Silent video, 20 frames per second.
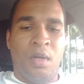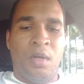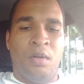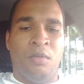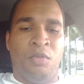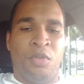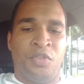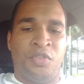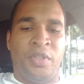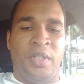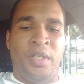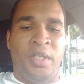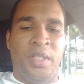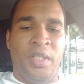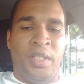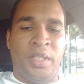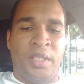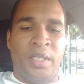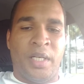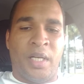Você
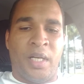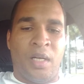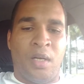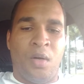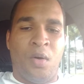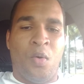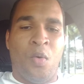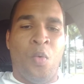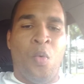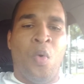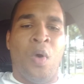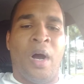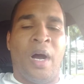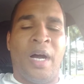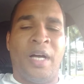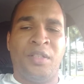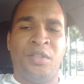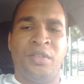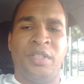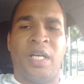liga o
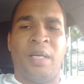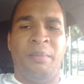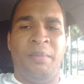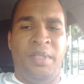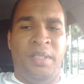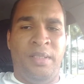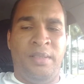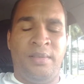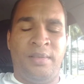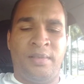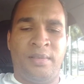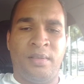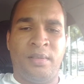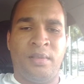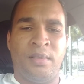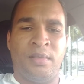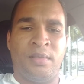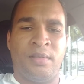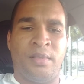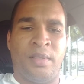rádio na mix,
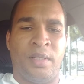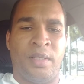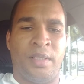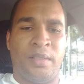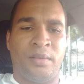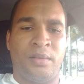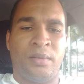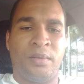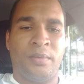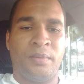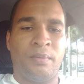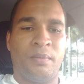certo?